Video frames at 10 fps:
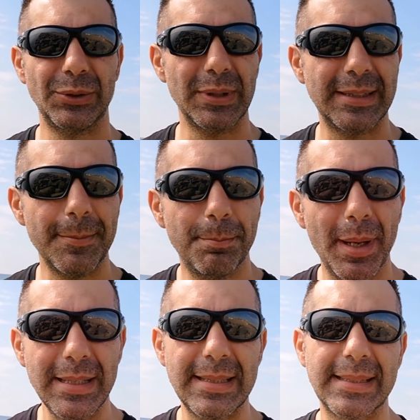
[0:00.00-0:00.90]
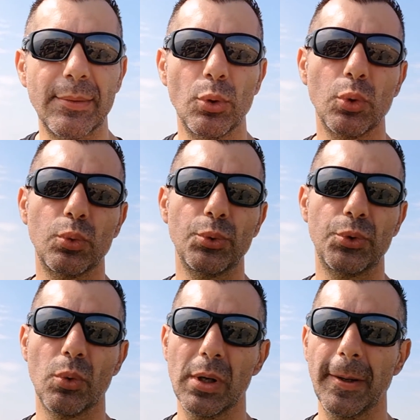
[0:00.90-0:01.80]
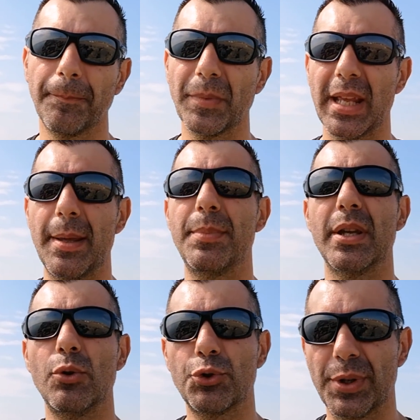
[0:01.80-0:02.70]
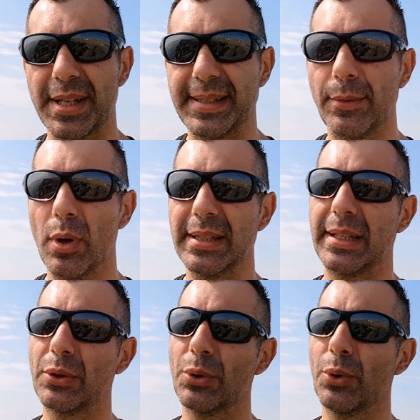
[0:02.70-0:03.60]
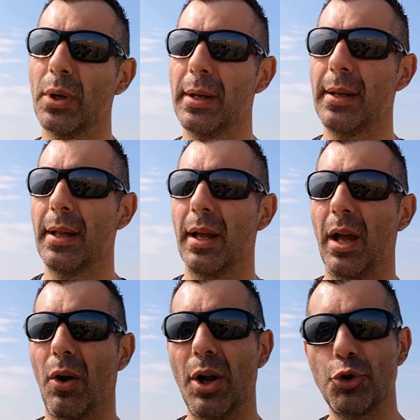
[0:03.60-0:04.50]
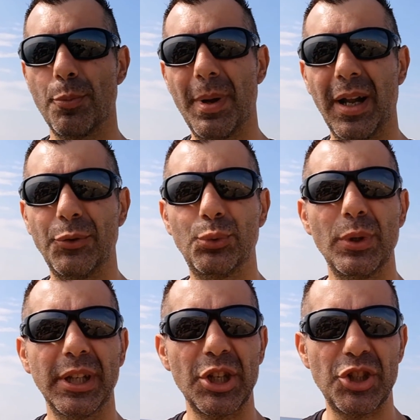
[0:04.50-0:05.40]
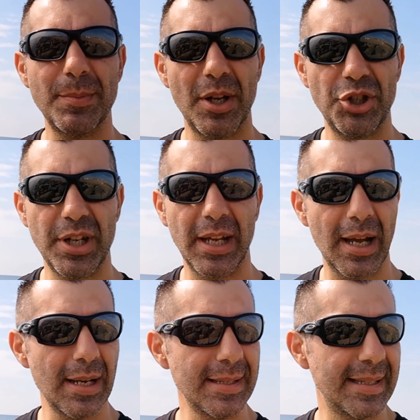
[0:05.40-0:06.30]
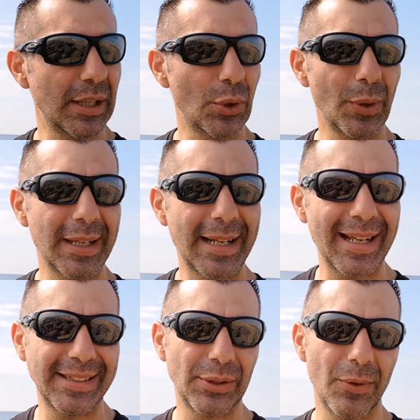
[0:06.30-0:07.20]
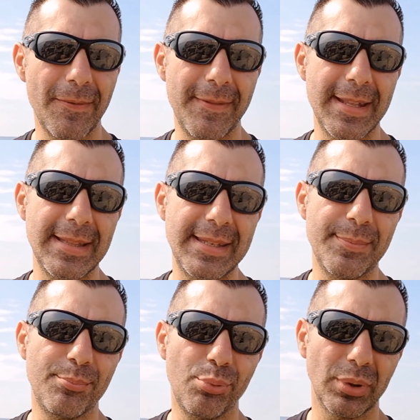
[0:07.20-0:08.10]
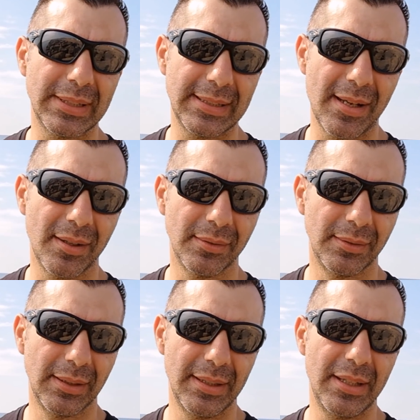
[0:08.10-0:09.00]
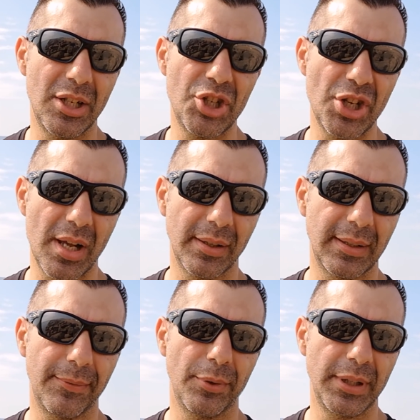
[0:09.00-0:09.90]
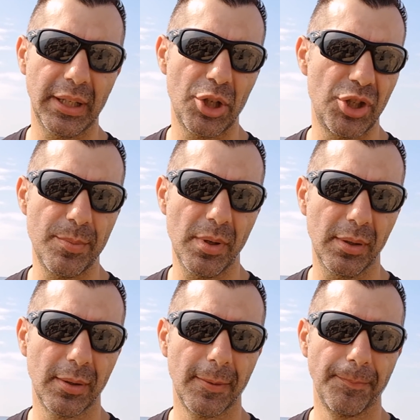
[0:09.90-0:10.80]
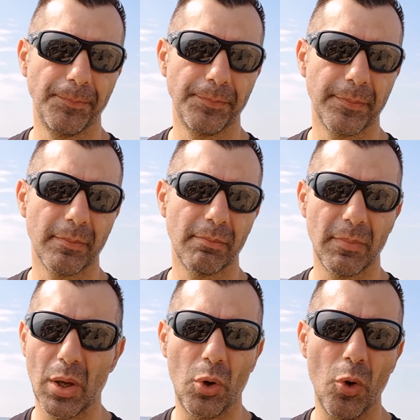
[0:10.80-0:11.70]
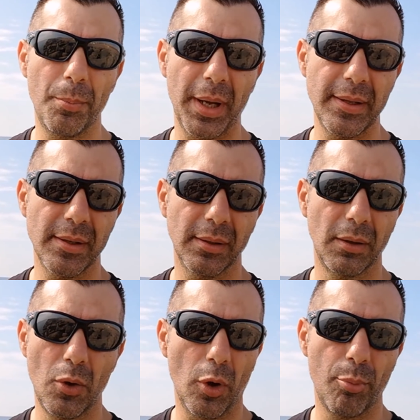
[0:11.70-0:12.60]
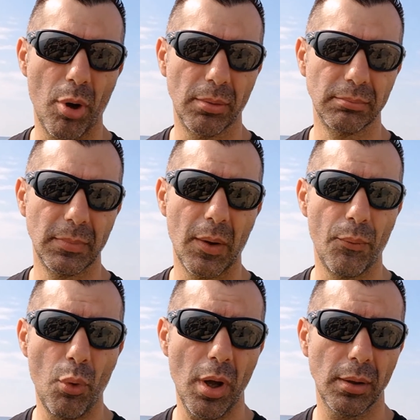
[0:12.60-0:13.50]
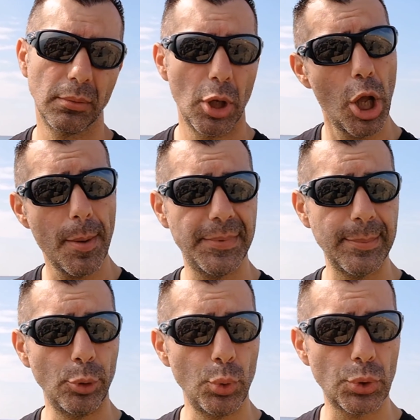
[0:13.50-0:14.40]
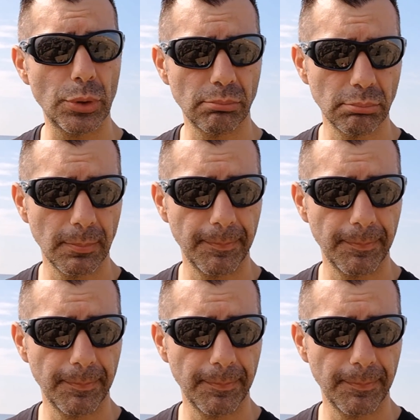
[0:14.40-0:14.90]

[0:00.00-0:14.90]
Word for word: je ne sais pas si ça vaut le coup, tu vois. Et puis, il y a une chose à savoir, c'est que, alors là, je parle à tous les régimes en général, c'est que 90% des gens qui font des régimes reprennent leur poids, voire un petit bonus.